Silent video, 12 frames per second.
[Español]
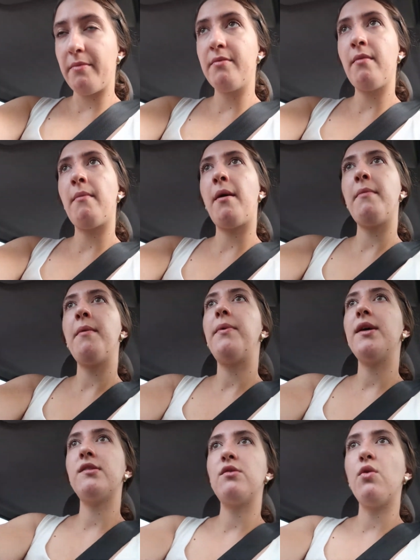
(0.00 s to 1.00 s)
Mi mamá me
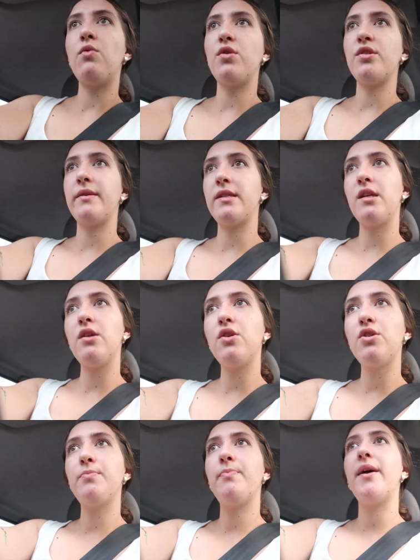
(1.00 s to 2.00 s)
prestó unos
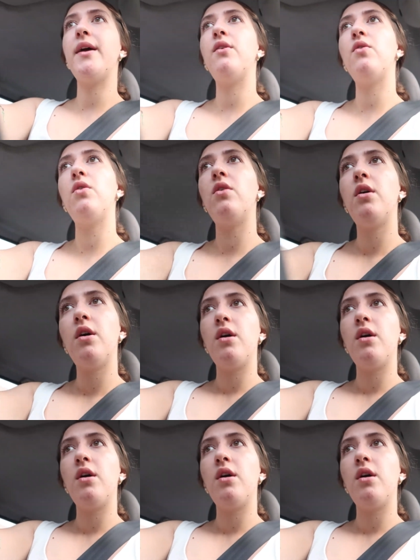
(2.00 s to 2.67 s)
vestidos, pero